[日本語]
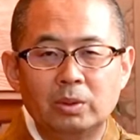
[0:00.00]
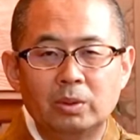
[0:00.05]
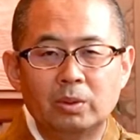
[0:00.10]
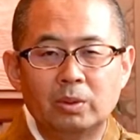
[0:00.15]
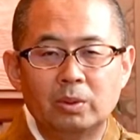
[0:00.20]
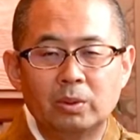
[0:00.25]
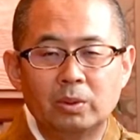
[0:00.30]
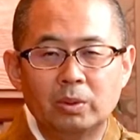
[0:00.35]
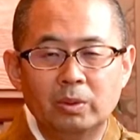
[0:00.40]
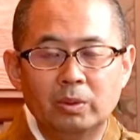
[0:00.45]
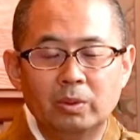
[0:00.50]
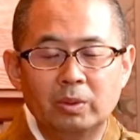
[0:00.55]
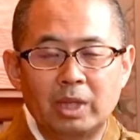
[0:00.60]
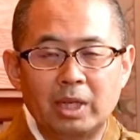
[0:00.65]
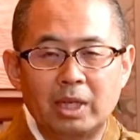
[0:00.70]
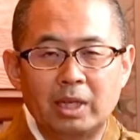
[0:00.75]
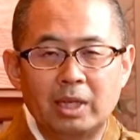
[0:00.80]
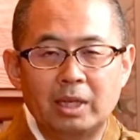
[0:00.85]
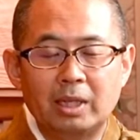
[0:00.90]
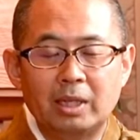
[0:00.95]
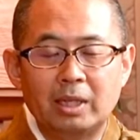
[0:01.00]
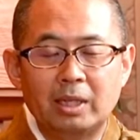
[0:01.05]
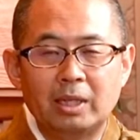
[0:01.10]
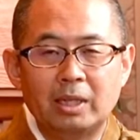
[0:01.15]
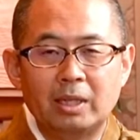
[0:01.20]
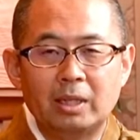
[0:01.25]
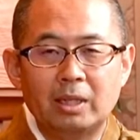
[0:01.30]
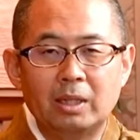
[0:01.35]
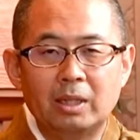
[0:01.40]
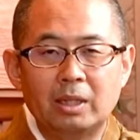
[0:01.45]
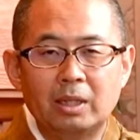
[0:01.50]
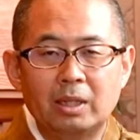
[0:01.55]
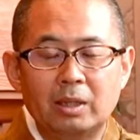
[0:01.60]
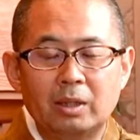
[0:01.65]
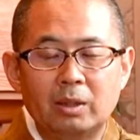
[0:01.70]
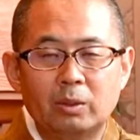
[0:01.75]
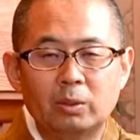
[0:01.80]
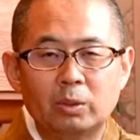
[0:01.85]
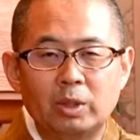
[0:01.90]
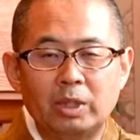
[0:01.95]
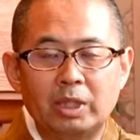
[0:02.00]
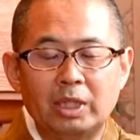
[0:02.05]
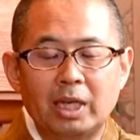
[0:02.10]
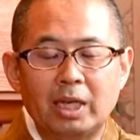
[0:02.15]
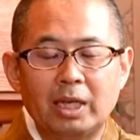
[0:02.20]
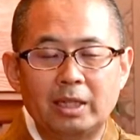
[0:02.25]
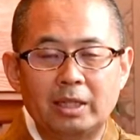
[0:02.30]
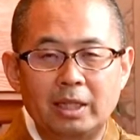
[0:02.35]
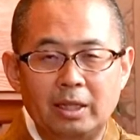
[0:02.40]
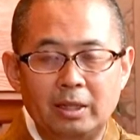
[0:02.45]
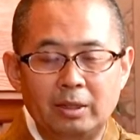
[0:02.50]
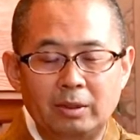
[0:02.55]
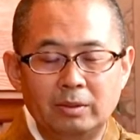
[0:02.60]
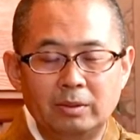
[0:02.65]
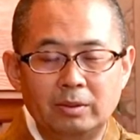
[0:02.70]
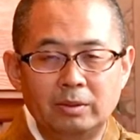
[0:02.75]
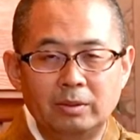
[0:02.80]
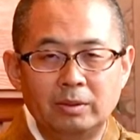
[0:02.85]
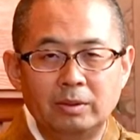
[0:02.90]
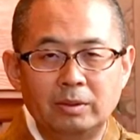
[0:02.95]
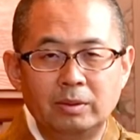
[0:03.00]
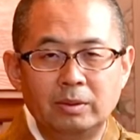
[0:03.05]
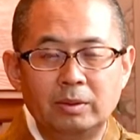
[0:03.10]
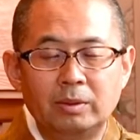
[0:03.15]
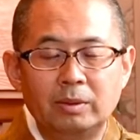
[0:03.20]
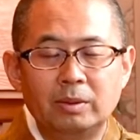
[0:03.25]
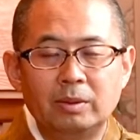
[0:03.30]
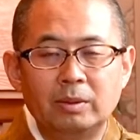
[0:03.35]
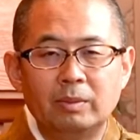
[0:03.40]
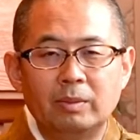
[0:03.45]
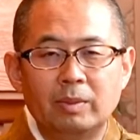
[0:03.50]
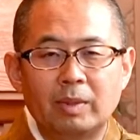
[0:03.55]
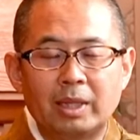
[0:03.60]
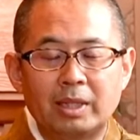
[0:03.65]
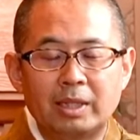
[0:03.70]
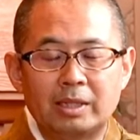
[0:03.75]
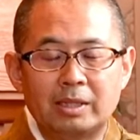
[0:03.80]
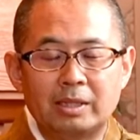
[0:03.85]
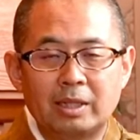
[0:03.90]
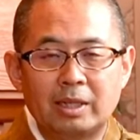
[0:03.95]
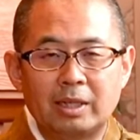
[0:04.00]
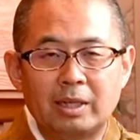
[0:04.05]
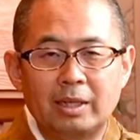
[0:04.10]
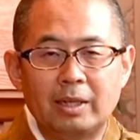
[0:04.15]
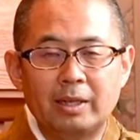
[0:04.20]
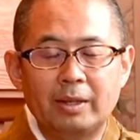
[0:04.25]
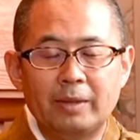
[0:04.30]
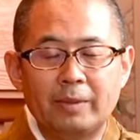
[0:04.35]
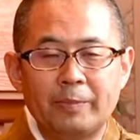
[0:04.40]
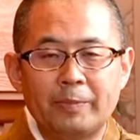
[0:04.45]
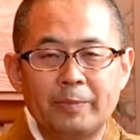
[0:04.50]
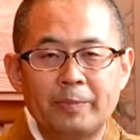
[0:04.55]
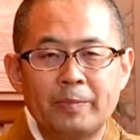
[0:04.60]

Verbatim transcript: このようなことに長けているわけですから